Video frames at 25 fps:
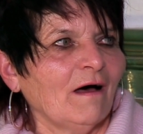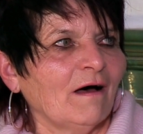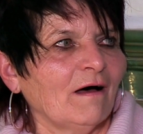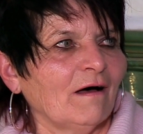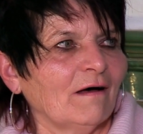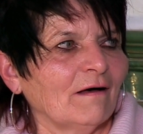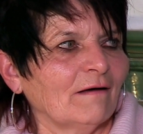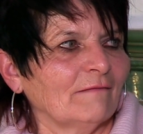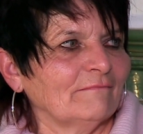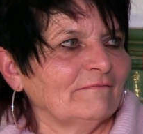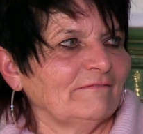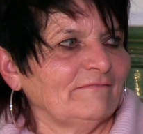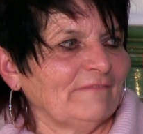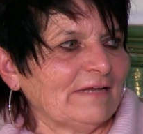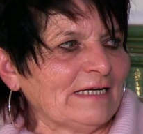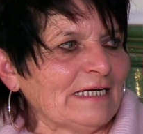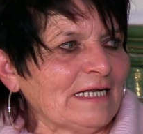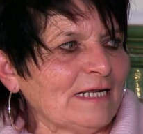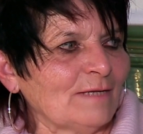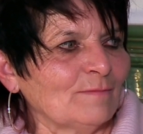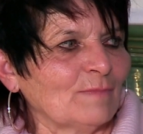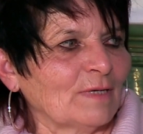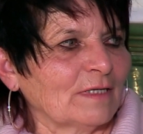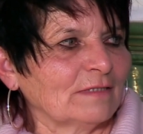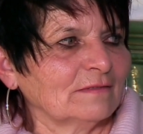äh, wenn
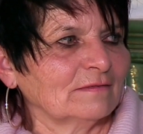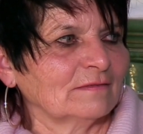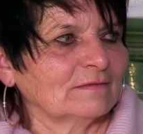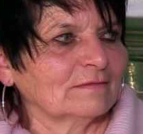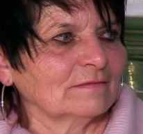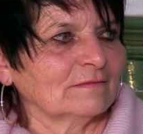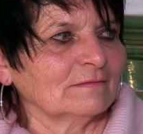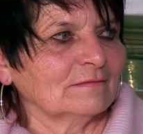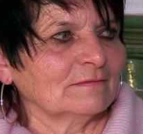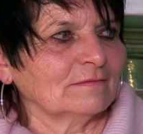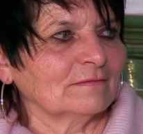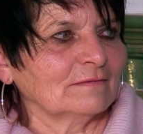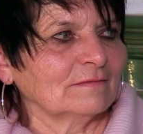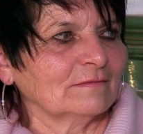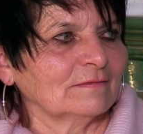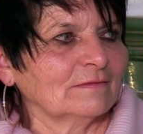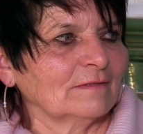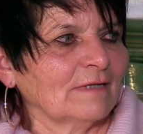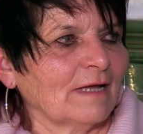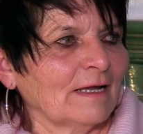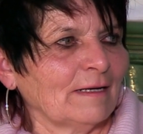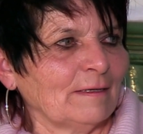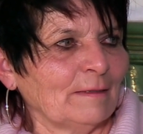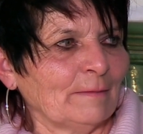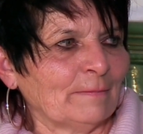jemand
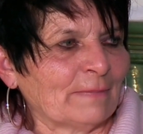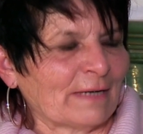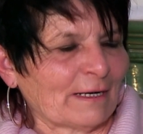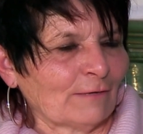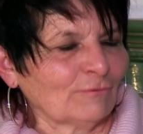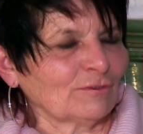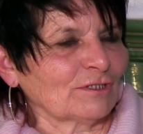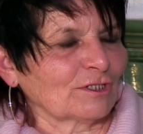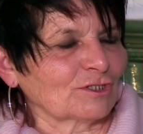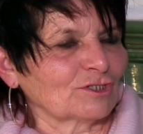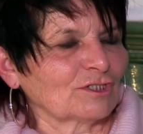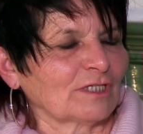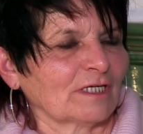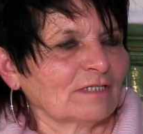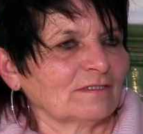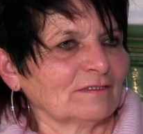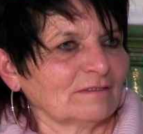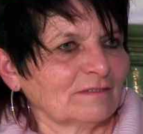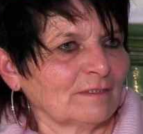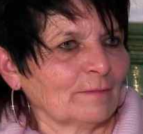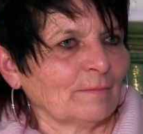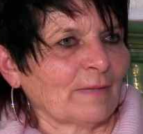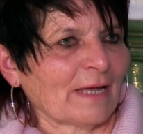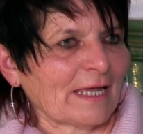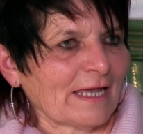eine
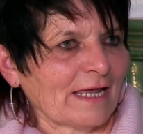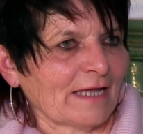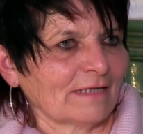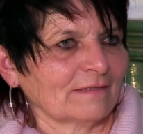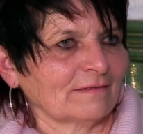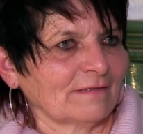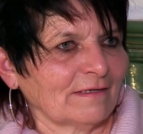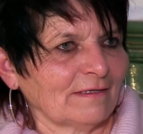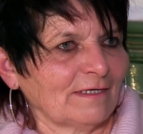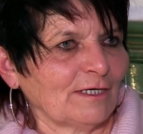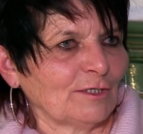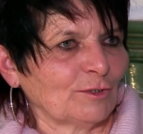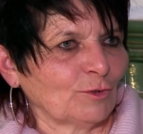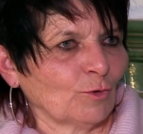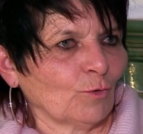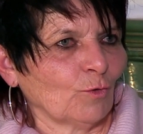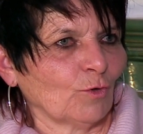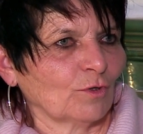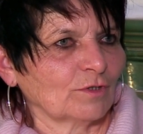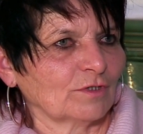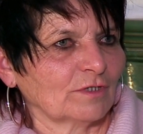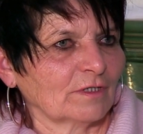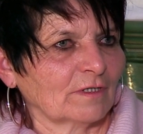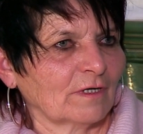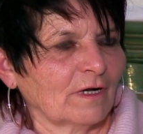Brautausstattung dabei hatte, eine
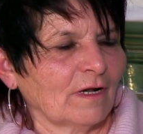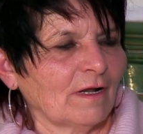Tochter,